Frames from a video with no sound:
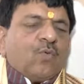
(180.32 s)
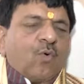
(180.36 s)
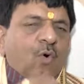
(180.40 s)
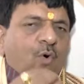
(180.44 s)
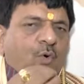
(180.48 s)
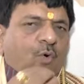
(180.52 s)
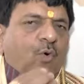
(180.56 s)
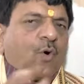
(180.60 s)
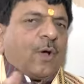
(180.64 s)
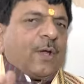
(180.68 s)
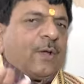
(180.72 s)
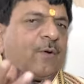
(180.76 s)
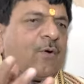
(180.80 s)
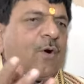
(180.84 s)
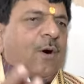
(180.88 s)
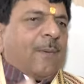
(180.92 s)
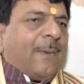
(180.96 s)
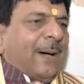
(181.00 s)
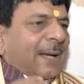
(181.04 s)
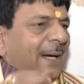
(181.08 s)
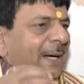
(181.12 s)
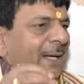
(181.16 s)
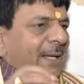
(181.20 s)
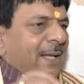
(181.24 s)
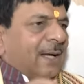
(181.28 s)
वो कोई वो
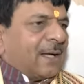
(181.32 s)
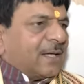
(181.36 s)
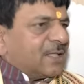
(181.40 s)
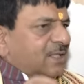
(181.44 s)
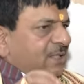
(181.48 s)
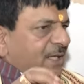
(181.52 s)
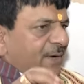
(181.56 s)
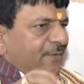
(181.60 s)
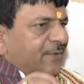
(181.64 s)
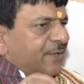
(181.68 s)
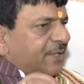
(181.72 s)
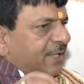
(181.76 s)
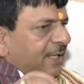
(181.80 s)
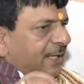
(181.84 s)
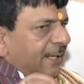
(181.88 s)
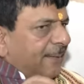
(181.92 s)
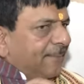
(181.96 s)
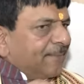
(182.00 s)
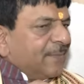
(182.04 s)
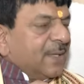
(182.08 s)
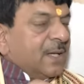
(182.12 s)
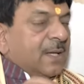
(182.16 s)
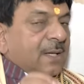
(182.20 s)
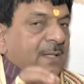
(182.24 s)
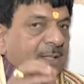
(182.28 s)
हमारे लिए कस का विषय है
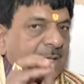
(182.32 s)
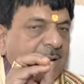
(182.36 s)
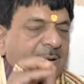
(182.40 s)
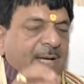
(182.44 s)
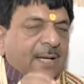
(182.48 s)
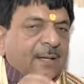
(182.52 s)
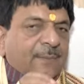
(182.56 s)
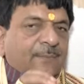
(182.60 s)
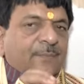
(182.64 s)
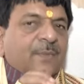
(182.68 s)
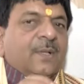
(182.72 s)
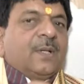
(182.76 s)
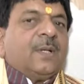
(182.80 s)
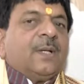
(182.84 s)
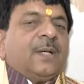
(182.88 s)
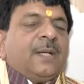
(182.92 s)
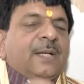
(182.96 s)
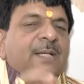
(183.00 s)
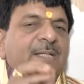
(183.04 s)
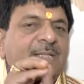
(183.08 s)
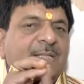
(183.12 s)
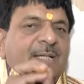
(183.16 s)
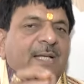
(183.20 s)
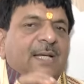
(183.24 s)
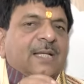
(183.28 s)
लेकिन
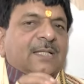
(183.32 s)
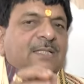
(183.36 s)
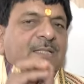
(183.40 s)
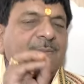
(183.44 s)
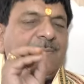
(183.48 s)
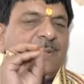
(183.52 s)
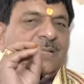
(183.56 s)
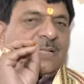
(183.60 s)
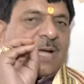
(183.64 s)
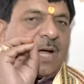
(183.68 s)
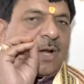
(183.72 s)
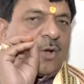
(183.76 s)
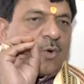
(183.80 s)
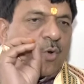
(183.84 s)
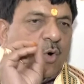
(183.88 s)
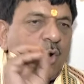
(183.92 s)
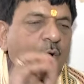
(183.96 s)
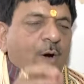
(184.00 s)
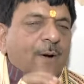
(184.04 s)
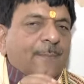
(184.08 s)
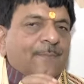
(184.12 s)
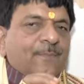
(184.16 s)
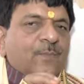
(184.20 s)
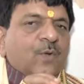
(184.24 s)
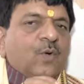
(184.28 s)
इसके लिए जिम्मेदार
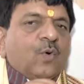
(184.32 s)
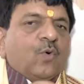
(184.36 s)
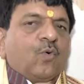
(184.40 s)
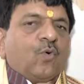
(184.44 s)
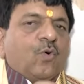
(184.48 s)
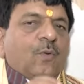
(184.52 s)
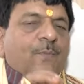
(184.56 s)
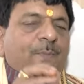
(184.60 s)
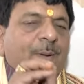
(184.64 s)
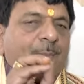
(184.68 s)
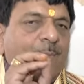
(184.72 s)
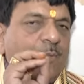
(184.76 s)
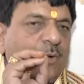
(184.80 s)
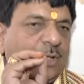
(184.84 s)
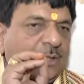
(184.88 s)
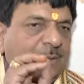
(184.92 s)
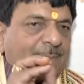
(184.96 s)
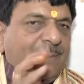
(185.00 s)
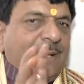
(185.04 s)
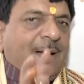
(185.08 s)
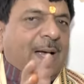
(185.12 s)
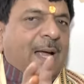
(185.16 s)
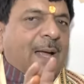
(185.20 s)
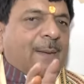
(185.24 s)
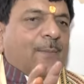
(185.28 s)
लोग उन पर
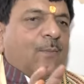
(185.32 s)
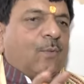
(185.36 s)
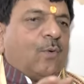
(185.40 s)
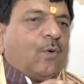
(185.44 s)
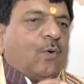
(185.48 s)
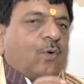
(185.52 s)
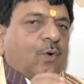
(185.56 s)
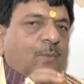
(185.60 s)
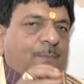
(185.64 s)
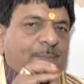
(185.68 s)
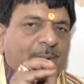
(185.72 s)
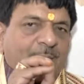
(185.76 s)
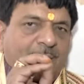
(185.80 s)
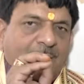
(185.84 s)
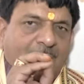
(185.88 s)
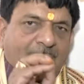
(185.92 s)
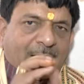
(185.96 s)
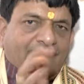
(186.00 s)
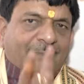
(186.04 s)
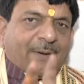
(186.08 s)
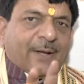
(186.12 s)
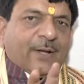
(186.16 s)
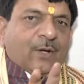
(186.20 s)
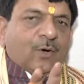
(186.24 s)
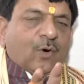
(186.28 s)
मुकदमे कायम हो उन पर
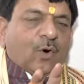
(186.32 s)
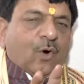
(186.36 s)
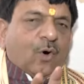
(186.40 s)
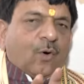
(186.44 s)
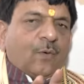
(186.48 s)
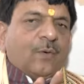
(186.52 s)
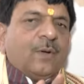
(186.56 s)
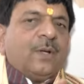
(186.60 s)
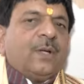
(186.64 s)
कार्रवाई हो